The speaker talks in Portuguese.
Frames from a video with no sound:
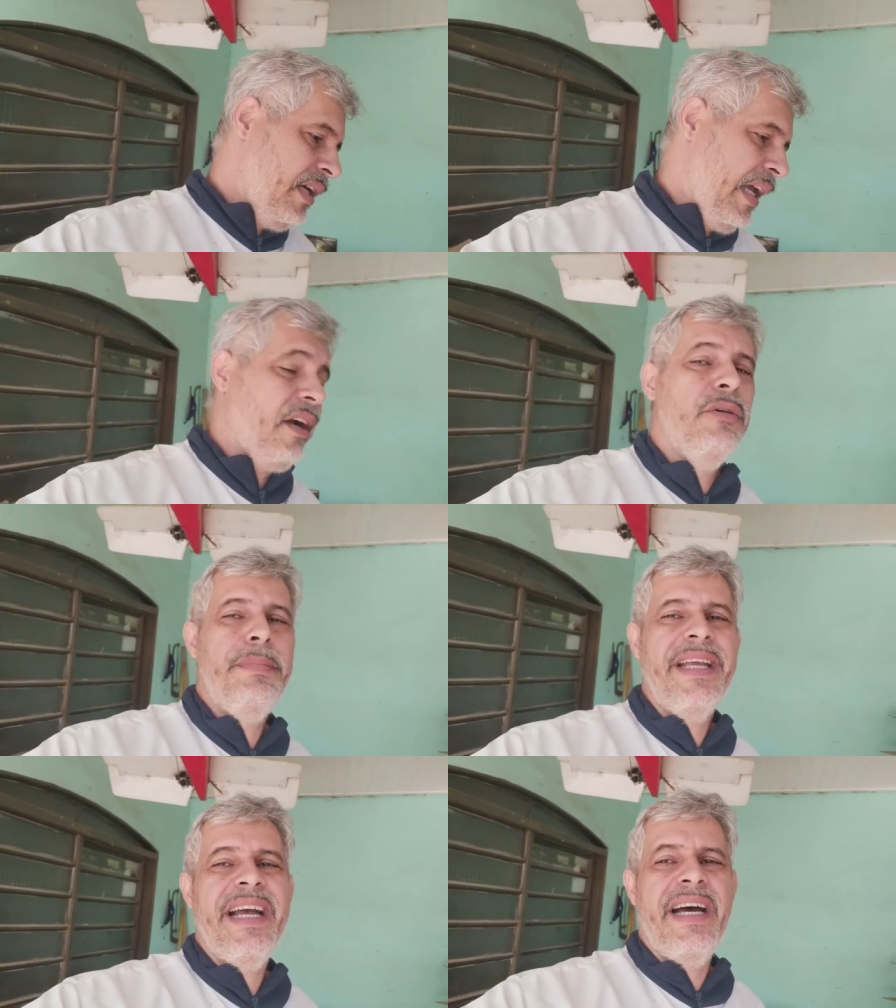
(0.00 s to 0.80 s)
É
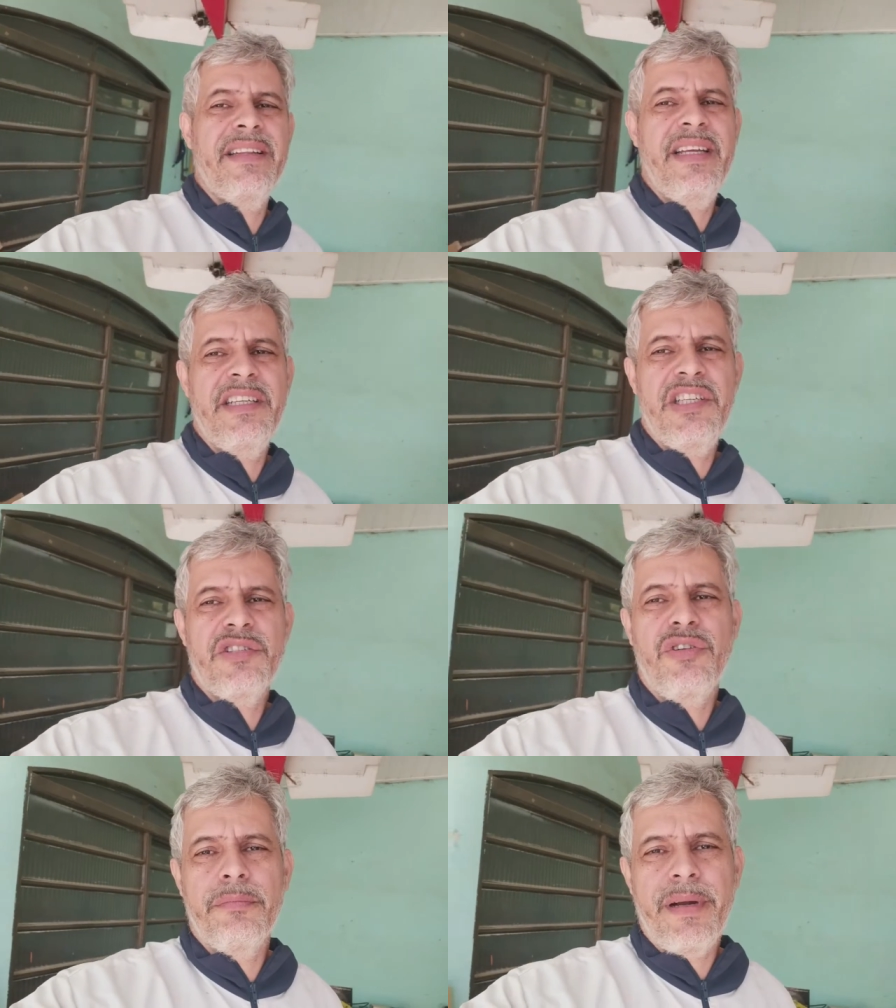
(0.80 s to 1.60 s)
complicado, né? A
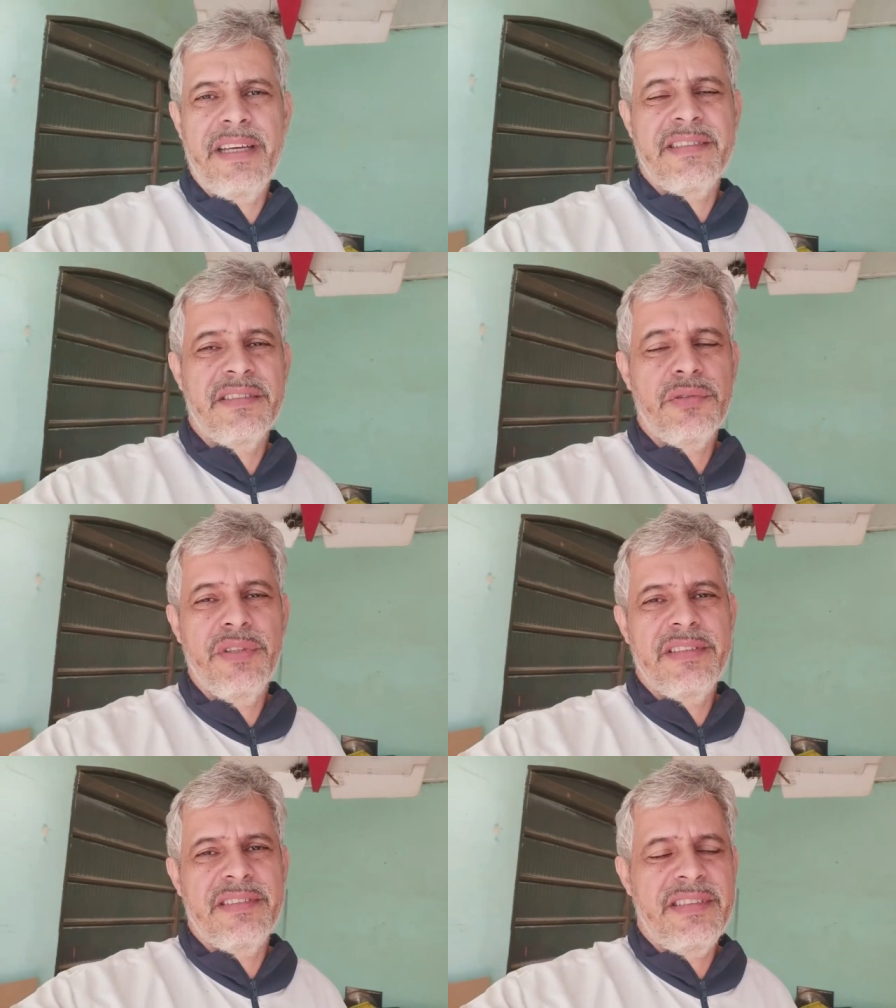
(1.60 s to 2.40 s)
gente comprar essas
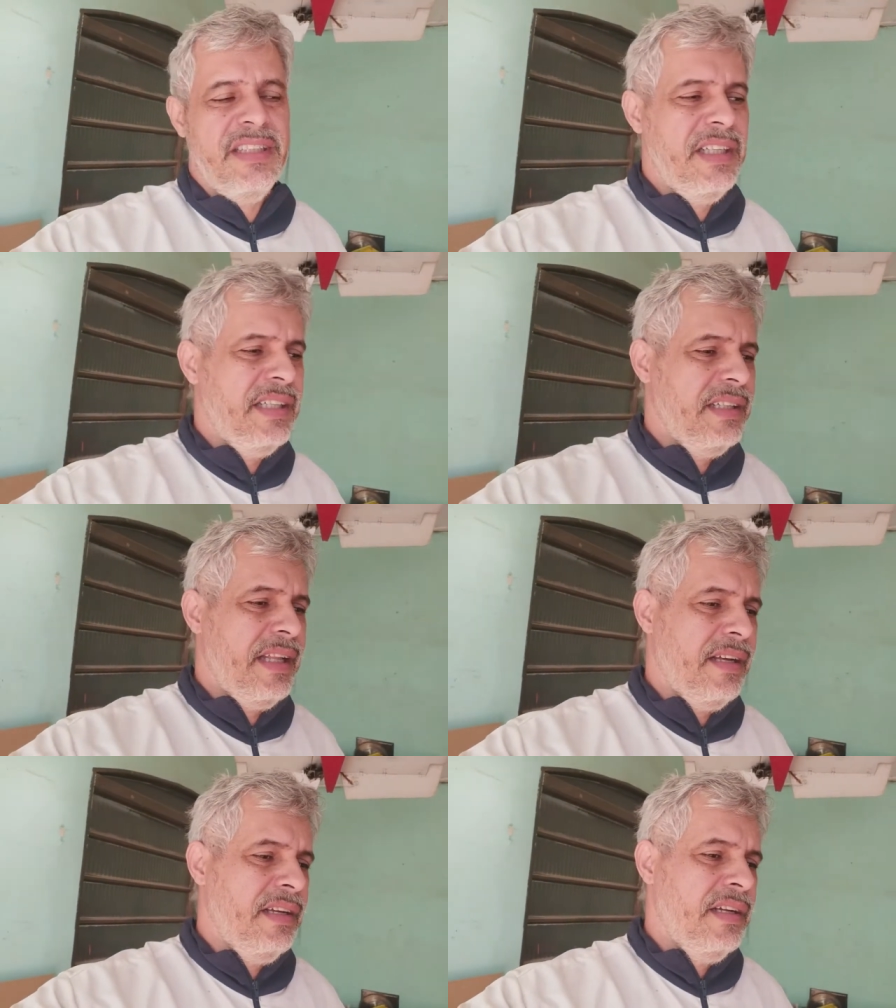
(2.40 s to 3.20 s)
coisas assim,
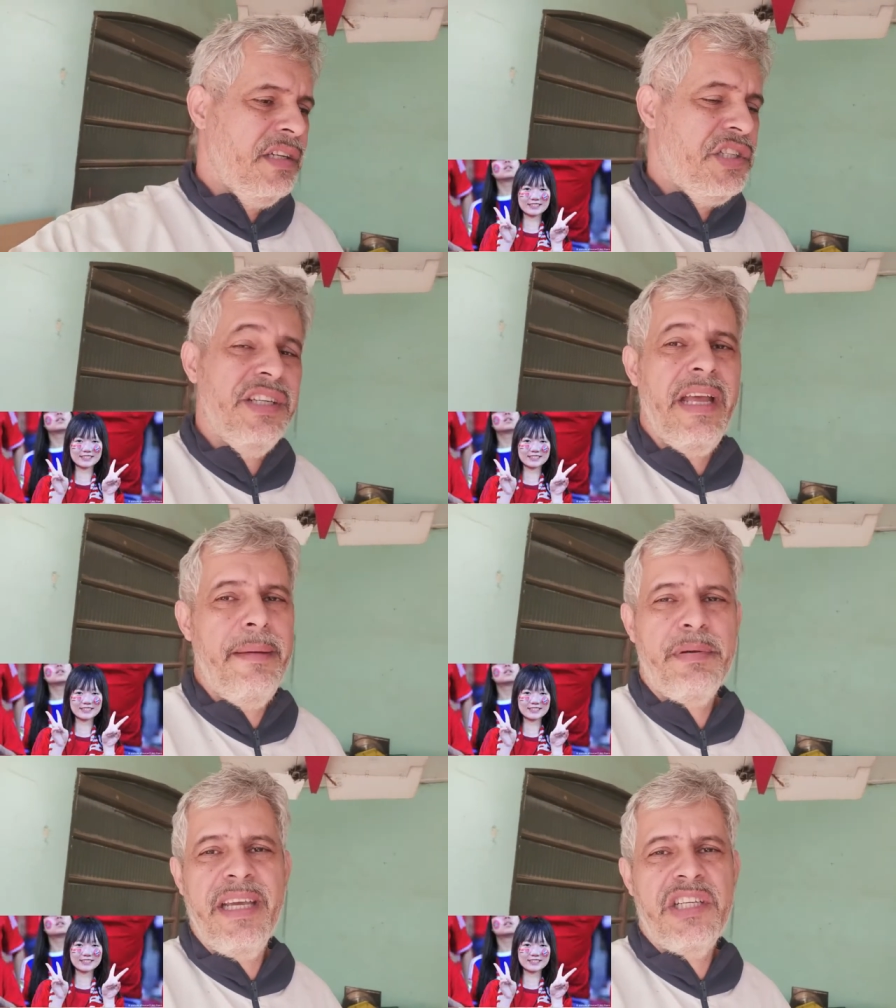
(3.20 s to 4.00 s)
da, é
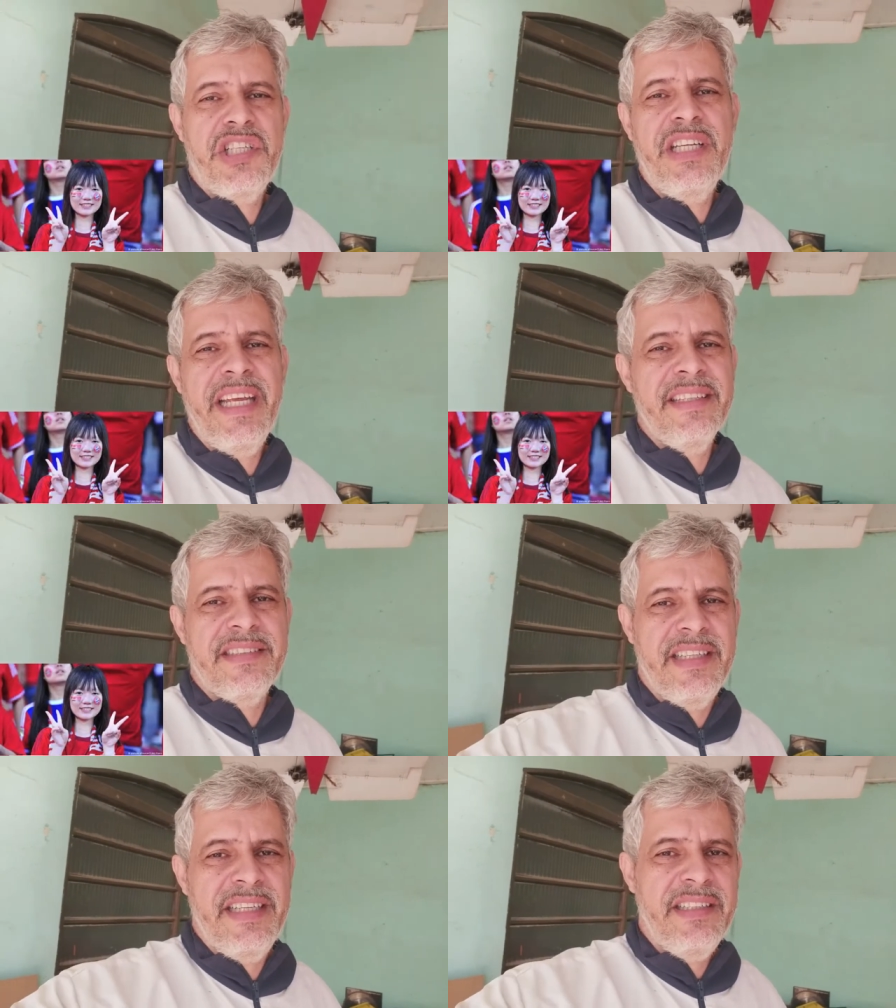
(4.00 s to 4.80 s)
porque é
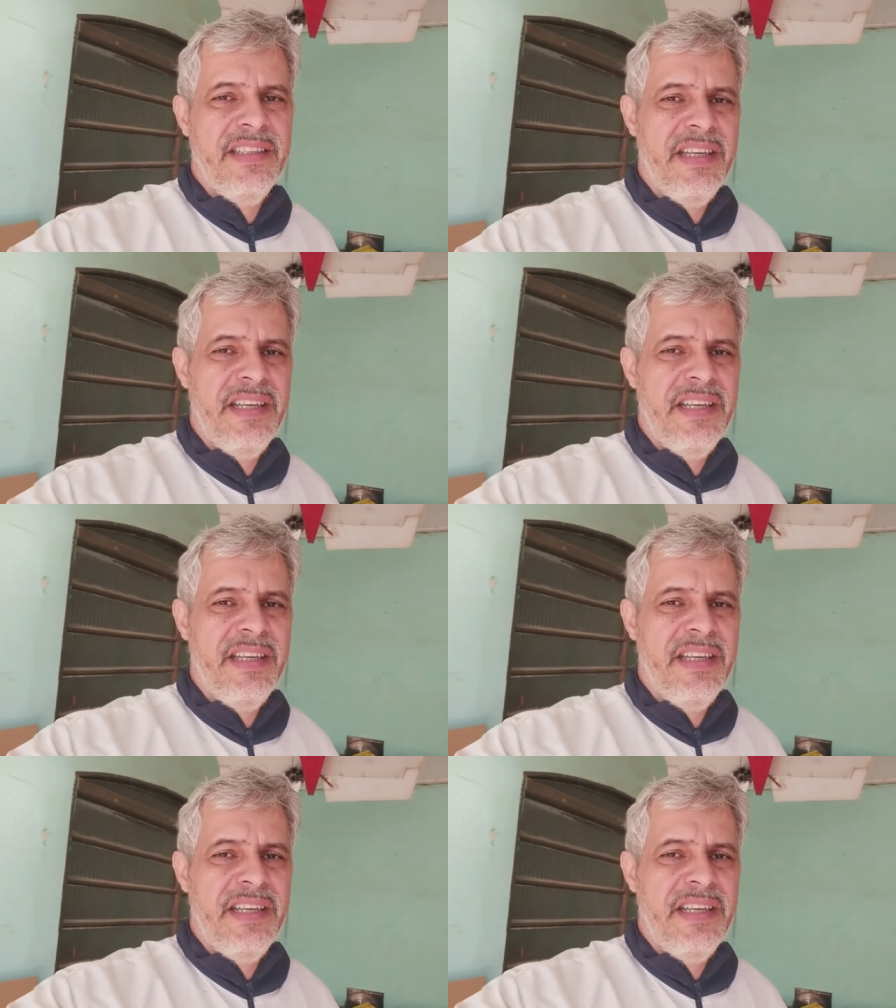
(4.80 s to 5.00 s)
chinesa, né?